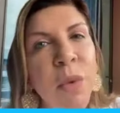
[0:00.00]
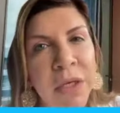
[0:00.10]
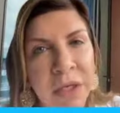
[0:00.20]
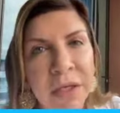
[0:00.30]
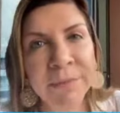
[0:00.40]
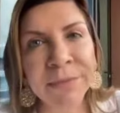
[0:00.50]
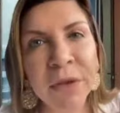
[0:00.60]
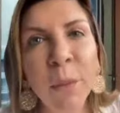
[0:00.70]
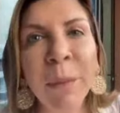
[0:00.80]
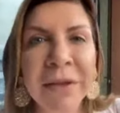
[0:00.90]
juvenil
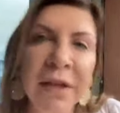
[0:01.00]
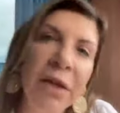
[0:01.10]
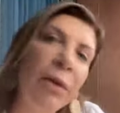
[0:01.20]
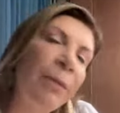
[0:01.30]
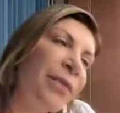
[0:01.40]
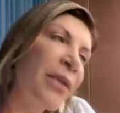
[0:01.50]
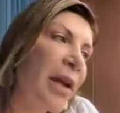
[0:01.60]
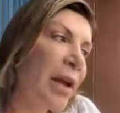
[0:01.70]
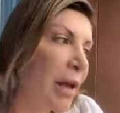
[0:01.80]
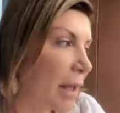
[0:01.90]
de un partido eh,